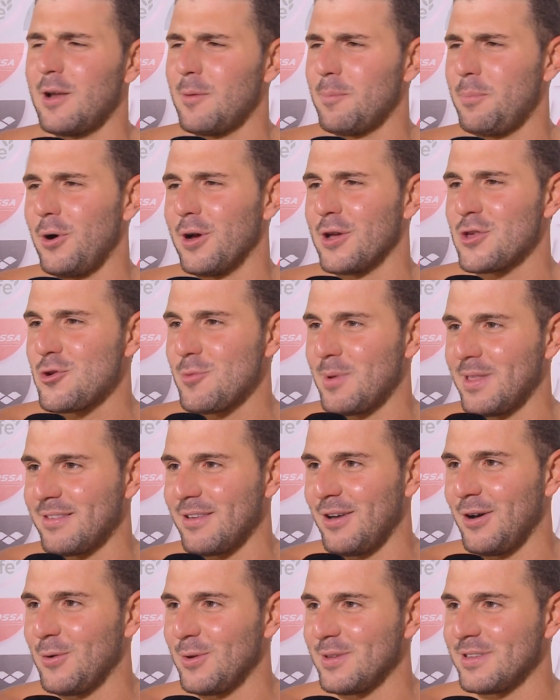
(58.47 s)
un po' che ci
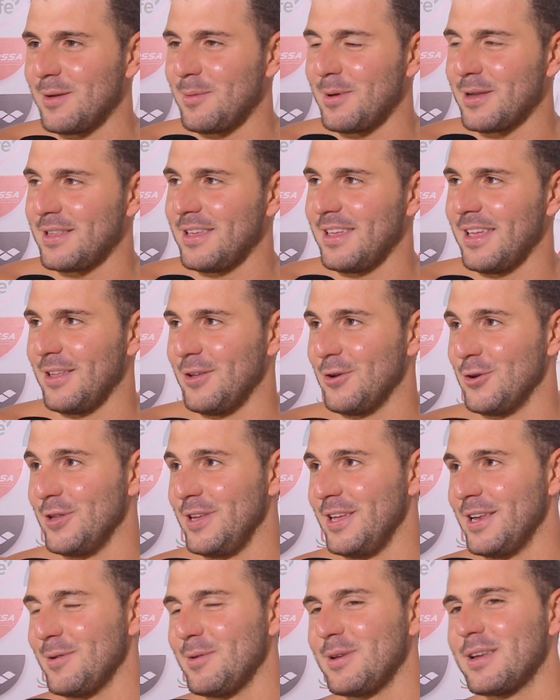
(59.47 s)
pensavo a questa partita, devo
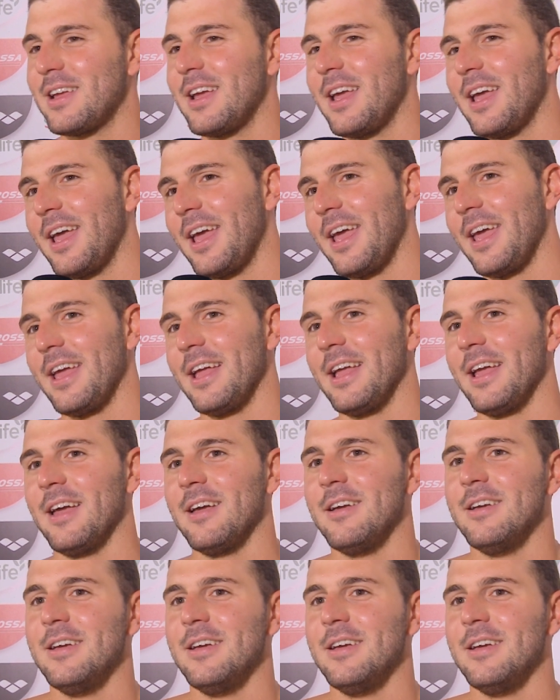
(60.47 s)
dire, perché